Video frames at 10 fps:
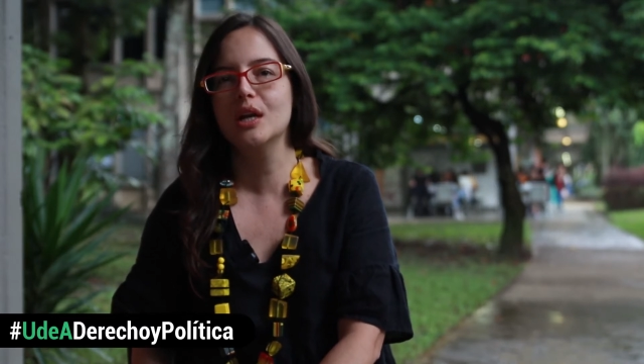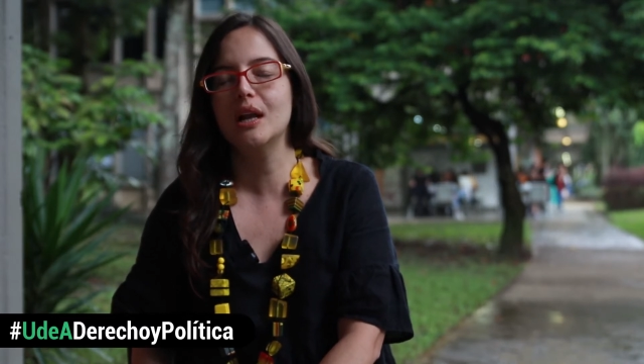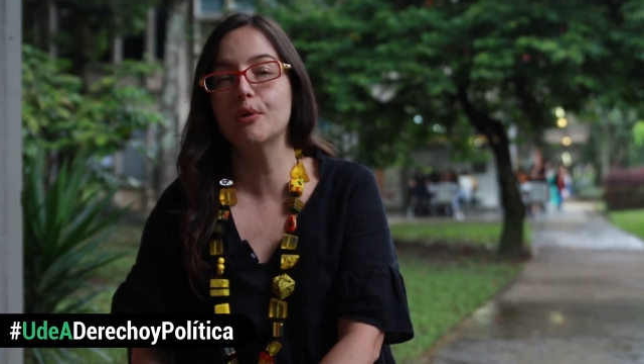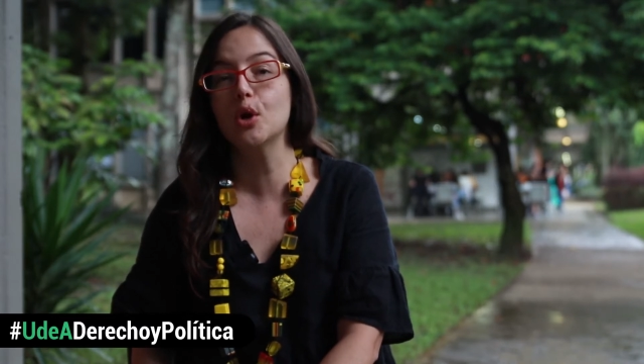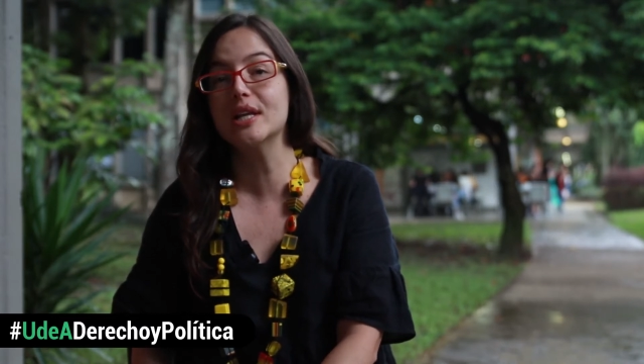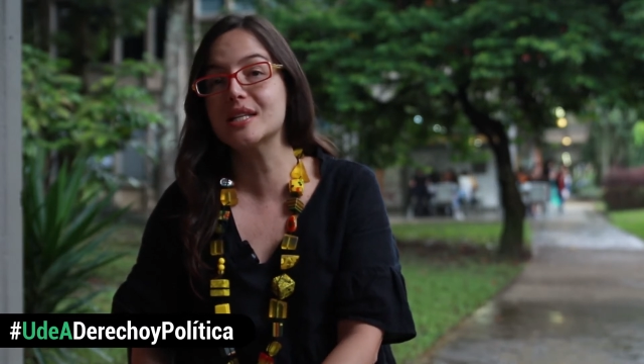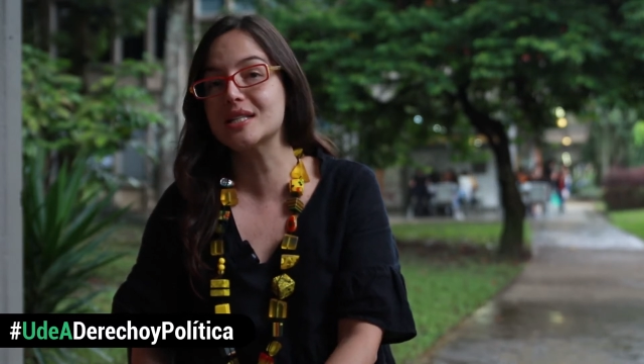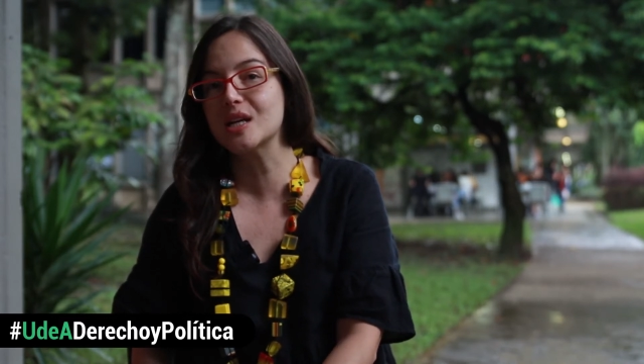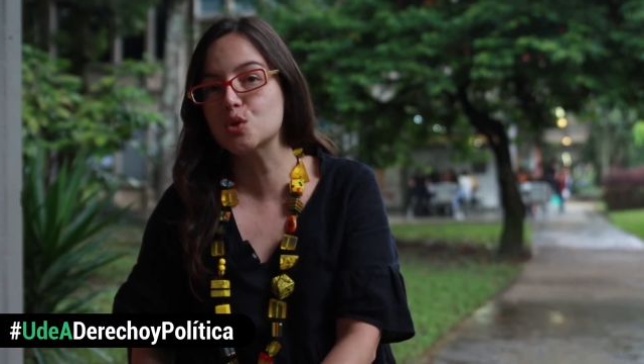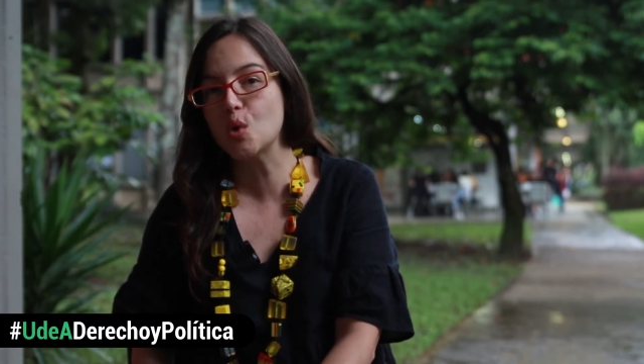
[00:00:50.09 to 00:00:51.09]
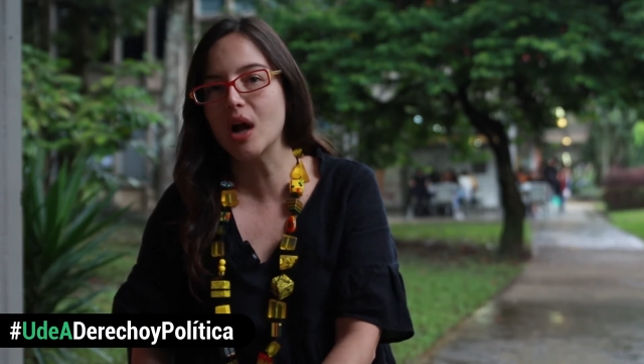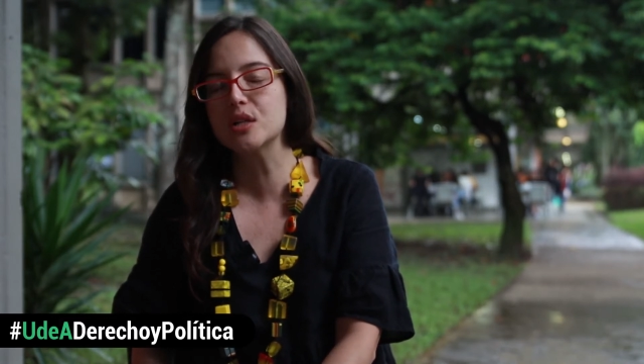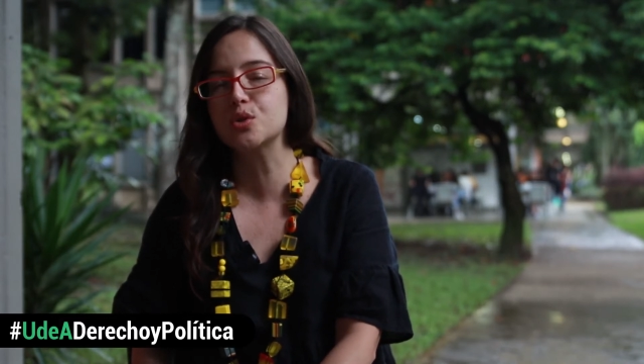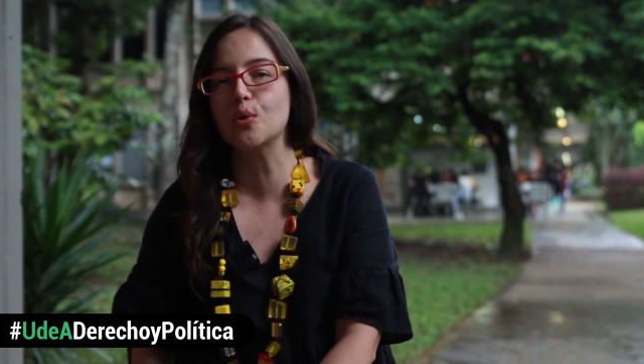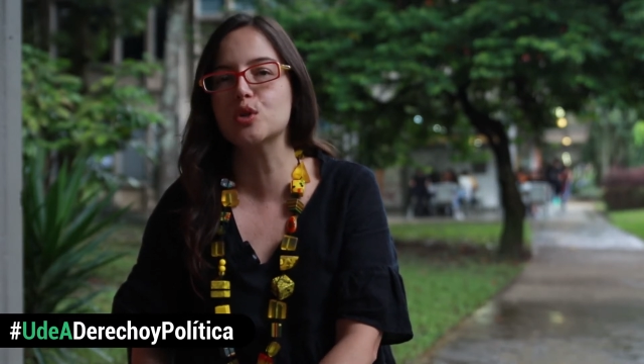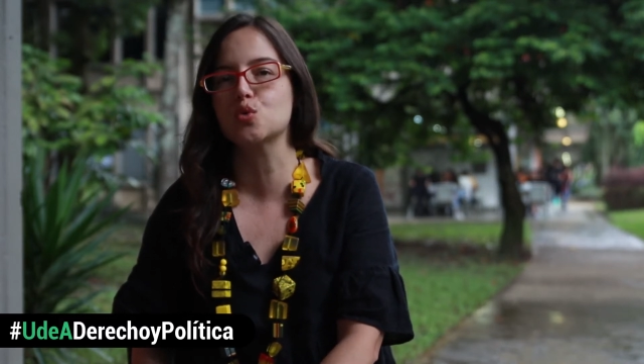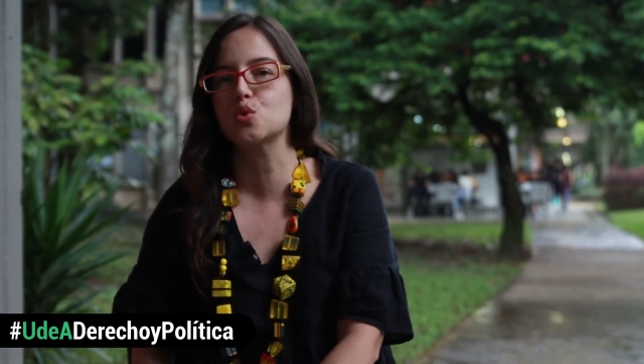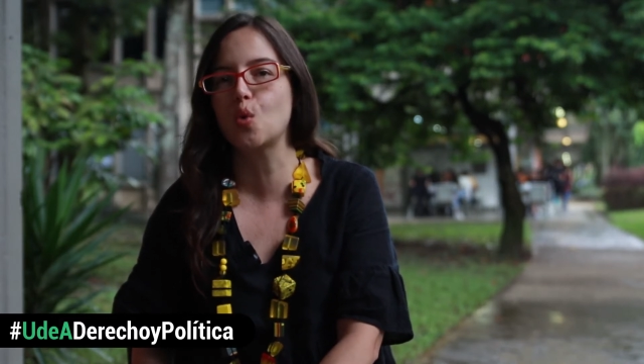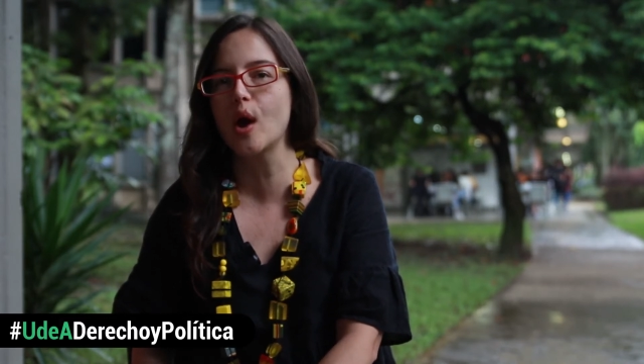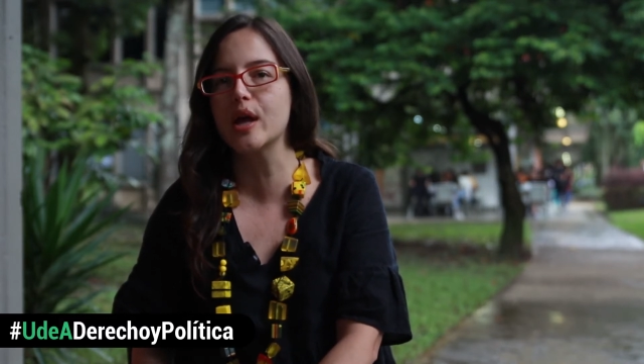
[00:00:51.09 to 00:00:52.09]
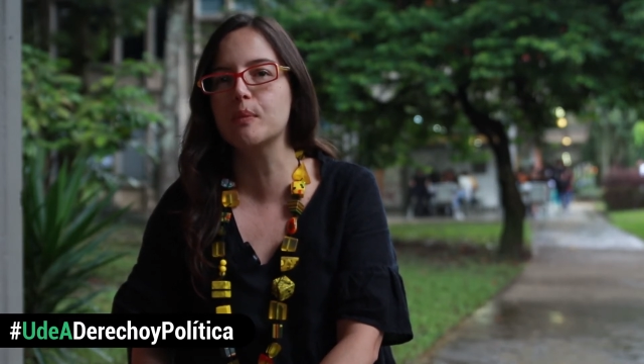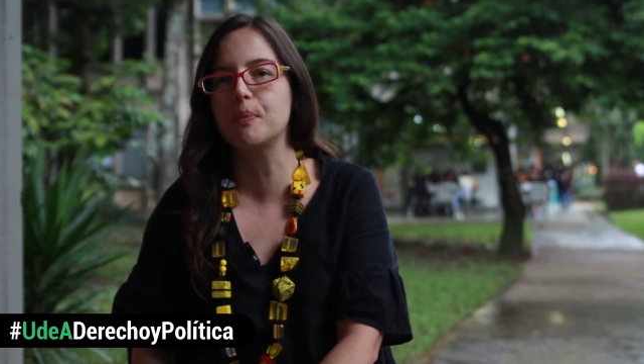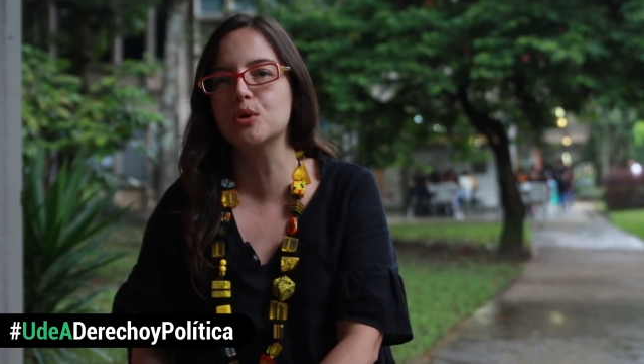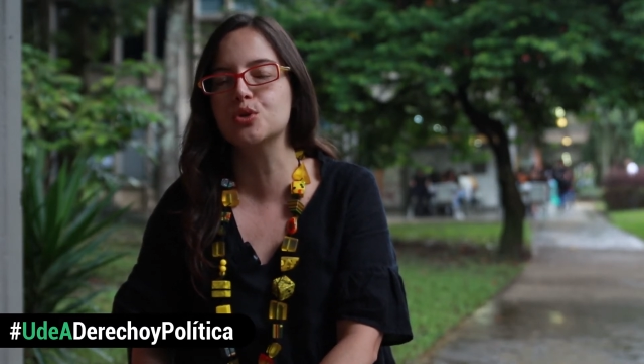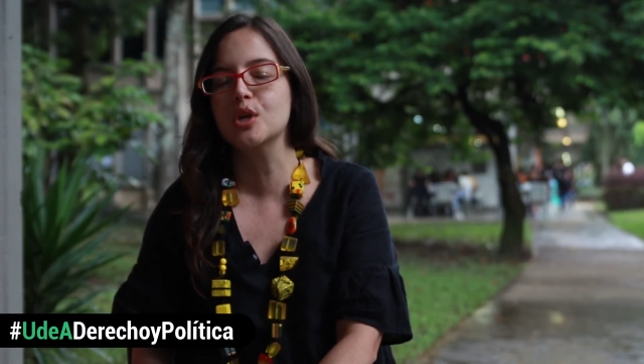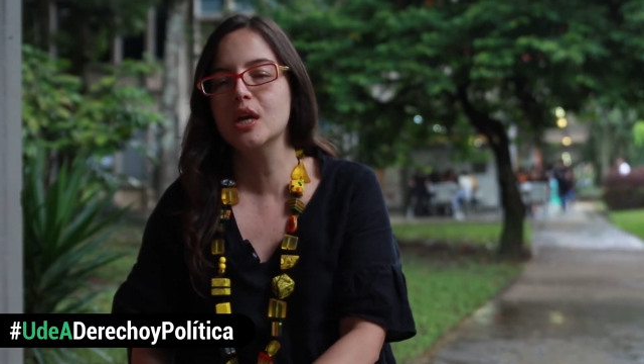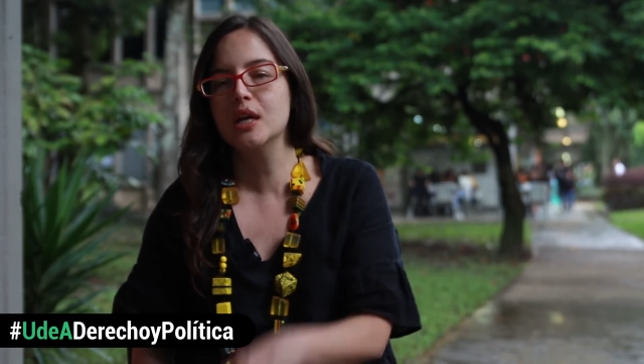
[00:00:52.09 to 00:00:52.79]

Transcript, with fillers: la violencia sexual sobre sus cuerpos